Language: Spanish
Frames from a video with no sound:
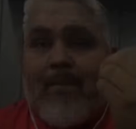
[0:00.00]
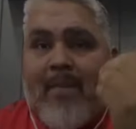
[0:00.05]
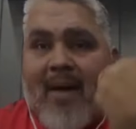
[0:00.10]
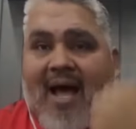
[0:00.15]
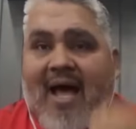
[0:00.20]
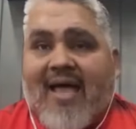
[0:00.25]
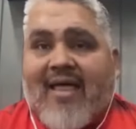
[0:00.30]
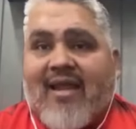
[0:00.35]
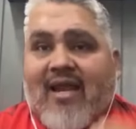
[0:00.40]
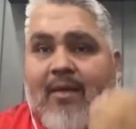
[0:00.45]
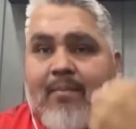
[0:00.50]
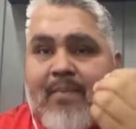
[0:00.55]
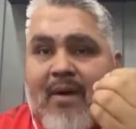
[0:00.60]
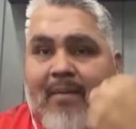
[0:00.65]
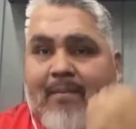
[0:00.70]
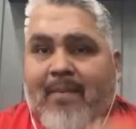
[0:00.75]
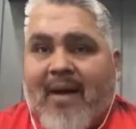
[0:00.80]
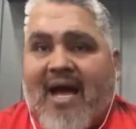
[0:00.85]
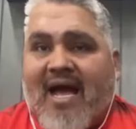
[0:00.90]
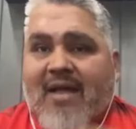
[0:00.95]
padres,
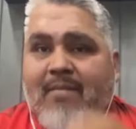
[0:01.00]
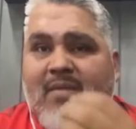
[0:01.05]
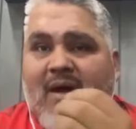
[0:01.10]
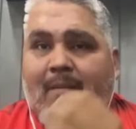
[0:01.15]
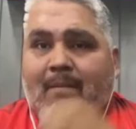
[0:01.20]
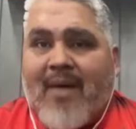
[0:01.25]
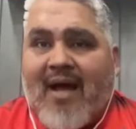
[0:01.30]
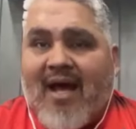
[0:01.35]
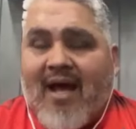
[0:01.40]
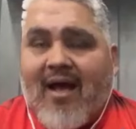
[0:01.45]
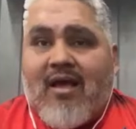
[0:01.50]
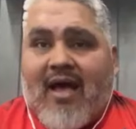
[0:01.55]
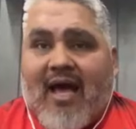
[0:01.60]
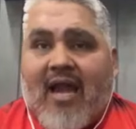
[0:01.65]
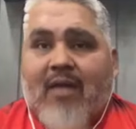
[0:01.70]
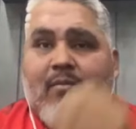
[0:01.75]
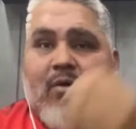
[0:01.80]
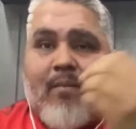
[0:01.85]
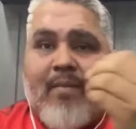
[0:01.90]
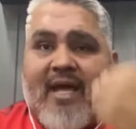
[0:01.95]
papá y mamá,
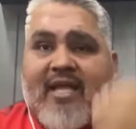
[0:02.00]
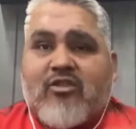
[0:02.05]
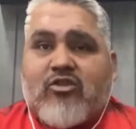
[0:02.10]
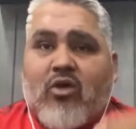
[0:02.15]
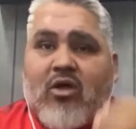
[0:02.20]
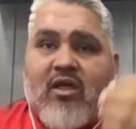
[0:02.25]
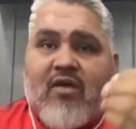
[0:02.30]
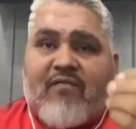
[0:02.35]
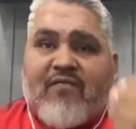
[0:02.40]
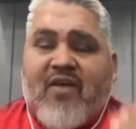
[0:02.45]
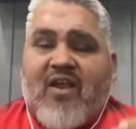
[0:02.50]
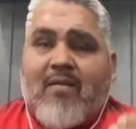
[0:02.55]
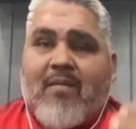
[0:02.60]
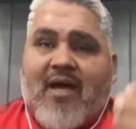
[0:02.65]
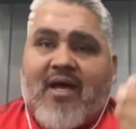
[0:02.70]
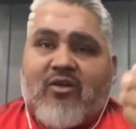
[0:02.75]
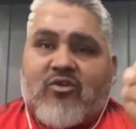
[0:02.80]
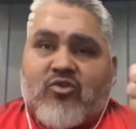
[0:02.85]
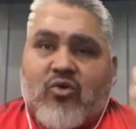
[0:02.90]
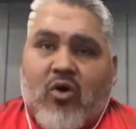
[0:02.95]
al momento de firma
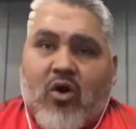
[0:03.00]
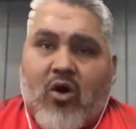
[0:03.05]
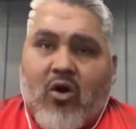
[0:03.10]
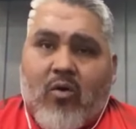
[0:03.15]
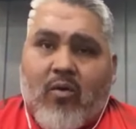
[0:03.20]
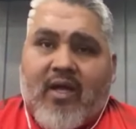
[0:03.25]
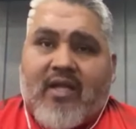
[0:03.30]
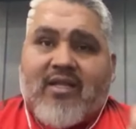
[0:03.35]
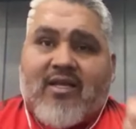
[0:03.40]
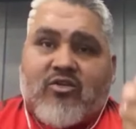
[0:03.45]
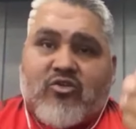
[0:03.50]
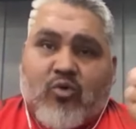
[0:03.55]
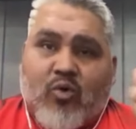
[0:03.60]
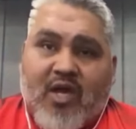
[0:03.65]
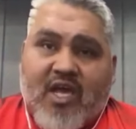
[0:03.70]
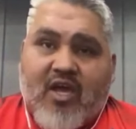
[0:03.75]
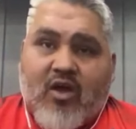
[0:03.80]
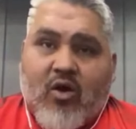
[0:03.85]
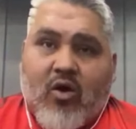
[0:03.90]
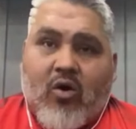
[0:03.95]
de su joven, de su
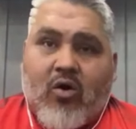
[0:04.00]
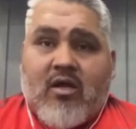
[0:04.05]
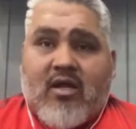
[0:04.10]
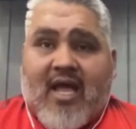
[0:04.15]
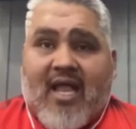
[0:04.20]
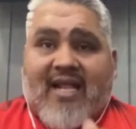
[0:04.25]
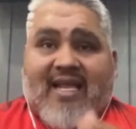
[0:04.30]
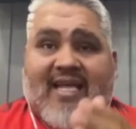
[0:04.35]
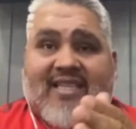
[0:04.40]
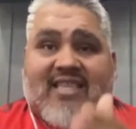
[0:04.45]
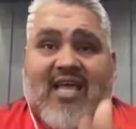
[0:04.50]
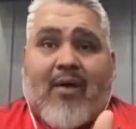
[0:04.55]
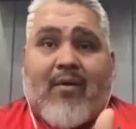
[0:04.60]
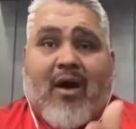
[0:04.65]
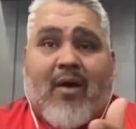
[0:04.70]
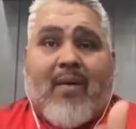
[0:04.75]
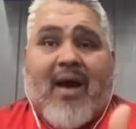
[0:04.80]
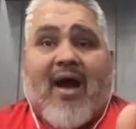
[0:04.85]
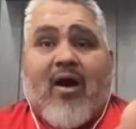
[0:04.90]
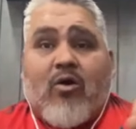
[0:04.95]
hijo, el que
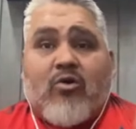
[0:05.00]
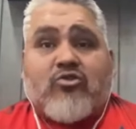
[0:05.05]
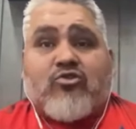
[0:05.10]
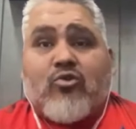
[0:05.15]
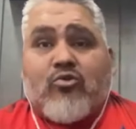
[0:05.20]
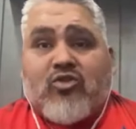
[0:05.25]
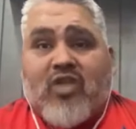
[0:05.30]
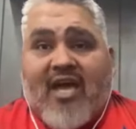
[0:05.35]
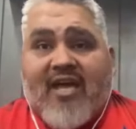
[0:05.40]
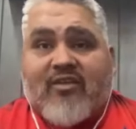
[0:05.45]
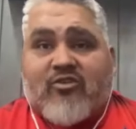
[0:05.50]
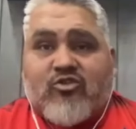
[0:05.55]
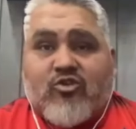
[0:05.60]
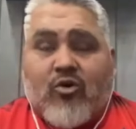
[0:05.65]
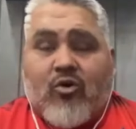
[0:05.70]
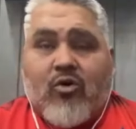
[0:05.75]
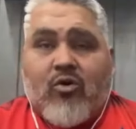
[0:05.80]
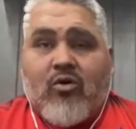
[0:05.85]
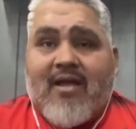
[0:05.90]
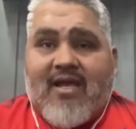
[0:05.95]
estaba bajo su
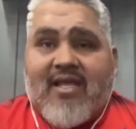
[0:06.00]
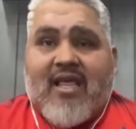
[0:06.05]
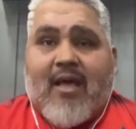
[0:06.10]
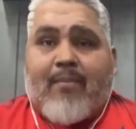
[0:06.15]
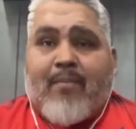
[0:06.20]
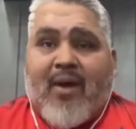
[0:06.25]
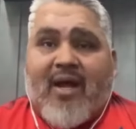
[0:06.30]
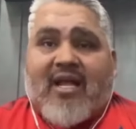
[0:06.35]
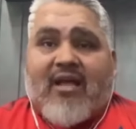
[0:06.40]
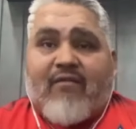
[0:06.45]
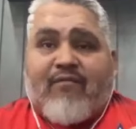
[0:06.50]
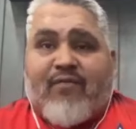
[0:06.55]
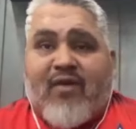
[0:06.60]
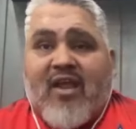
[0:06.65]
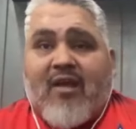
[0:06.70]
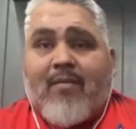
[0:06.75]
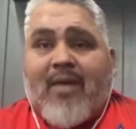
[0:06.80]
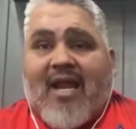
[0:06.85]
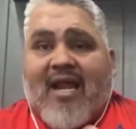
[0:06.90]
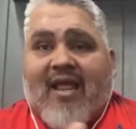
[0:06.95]
techo, y después que
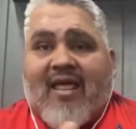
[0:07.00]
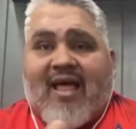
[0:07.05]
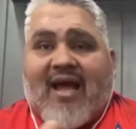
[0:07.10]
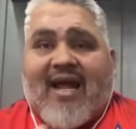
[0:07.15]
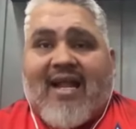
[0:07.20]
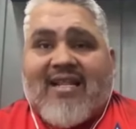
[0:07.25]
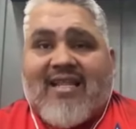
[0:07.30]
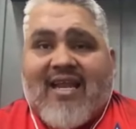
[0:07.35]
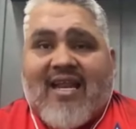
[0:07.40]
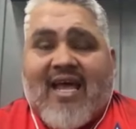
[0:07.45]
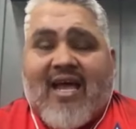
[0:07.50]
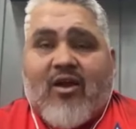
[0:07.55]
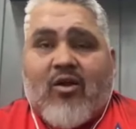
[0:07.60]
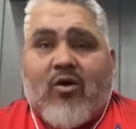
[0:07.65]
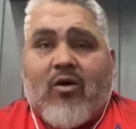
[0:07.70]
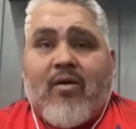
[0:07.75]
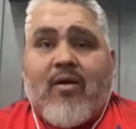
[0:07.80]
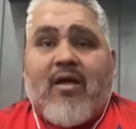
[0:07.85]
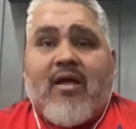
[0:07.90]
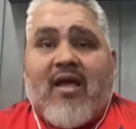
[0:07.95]
firma y le dan el
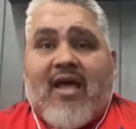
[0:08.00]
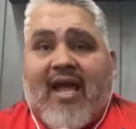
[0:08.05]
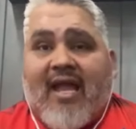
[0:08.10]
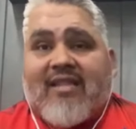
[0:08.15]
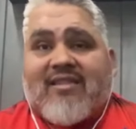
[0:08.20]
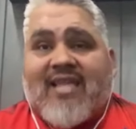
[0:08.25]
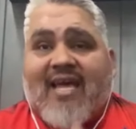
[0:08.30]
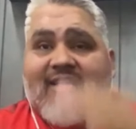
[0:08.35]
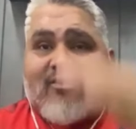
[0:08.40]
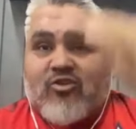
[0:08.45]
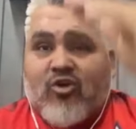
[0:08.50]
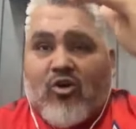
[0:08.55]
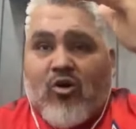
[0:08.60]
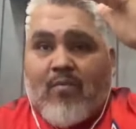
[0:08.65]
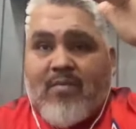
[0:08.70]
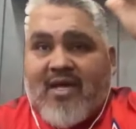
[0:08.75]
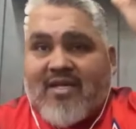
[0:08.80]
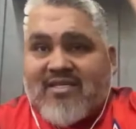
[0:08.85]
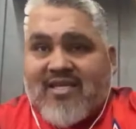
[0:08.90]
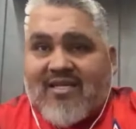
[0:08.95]
dinero, el techo
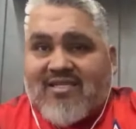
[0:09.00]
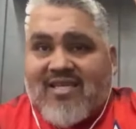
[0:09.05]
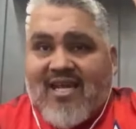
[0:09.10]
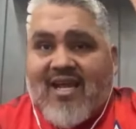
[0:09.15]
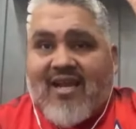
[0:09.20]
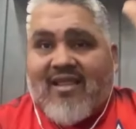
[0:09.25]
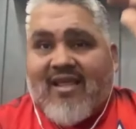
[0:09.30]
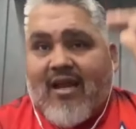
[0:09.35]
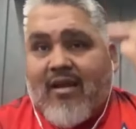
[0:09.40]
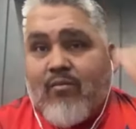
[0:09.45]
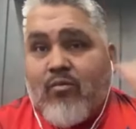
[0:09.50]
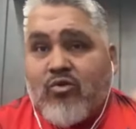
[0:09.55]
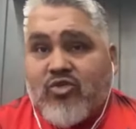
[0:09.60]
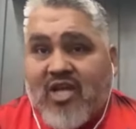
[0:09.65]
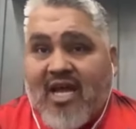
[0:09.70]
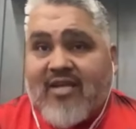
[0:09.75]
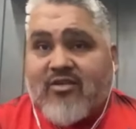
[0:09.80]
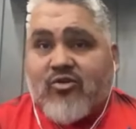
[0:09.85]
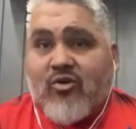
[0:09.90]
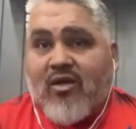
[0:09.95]
comienza a ser del
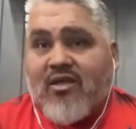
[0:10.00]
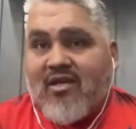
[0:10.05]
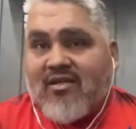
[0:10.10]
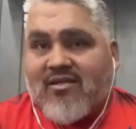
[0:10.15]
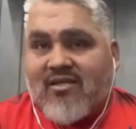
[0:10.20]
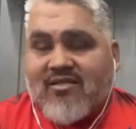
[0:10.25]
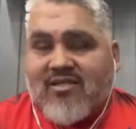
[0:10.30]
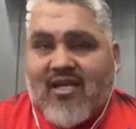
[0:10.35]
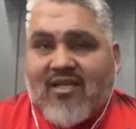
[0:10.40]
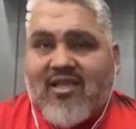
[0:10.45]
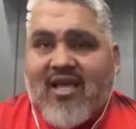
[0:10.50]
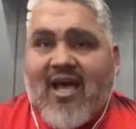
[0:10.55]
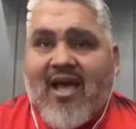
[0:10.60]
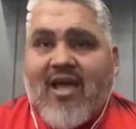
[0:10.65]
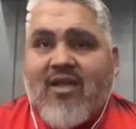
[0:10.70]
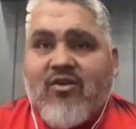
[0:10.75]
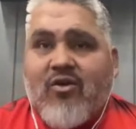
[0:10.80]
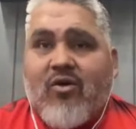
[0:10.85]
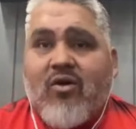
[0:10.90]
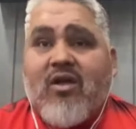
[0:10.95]
muchacho de 17
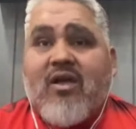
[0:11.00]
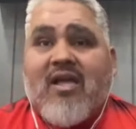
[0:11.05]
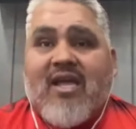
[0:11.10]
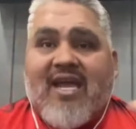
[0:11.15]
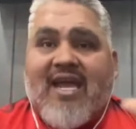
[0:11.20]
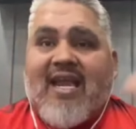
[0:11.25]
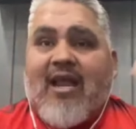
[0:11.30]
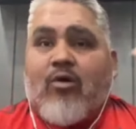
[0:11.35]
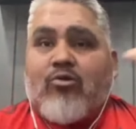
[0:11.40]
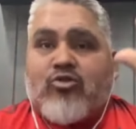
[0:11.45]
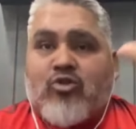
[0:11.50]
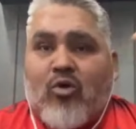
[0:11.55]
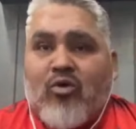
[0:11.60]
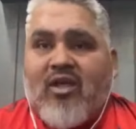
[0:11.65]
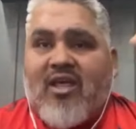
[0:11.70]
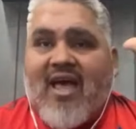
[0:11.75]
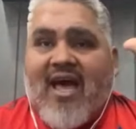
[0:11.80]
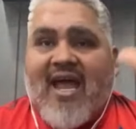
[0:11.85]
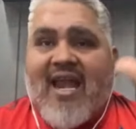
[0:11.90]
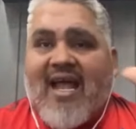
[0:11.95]
años y la
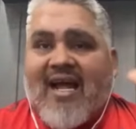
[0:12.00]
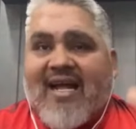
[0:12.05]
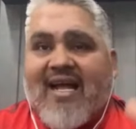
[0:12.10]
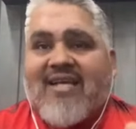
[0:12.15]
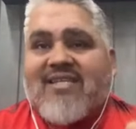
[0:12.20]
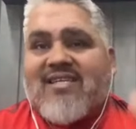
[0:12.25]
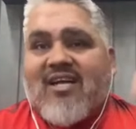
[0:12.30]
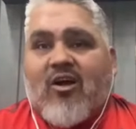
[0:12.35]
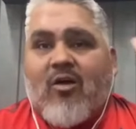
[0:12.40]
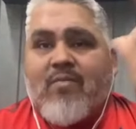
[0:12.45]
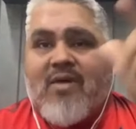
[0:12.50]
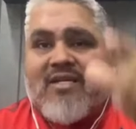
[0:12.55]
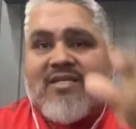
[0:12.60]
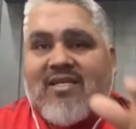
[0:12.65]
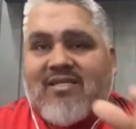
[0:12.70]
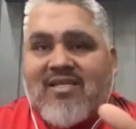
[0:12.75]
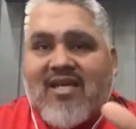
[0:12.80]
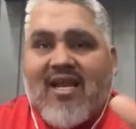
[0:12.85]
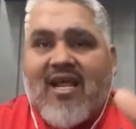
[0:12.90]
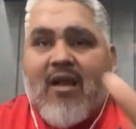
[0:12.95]
autoridad de la casa comienza a
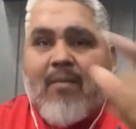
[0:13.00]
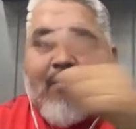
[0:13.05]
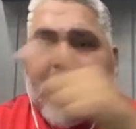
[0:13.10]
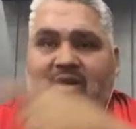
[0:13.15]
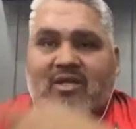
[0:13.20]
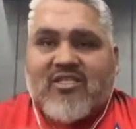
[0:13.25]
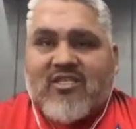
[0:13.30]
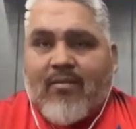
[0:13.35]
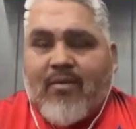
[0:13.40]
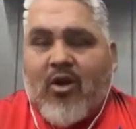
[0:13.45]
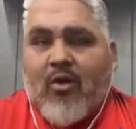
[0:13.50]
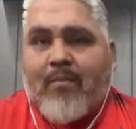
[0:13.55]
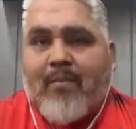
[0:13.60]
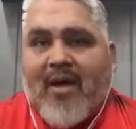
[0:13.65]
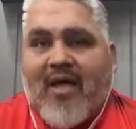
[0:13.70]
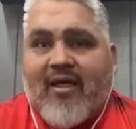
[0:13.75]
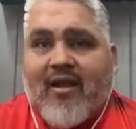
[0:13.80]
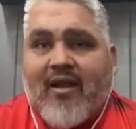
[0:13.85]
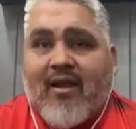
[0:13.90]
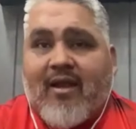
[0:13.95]
ser él por encima de los
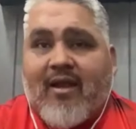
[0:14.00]
padres.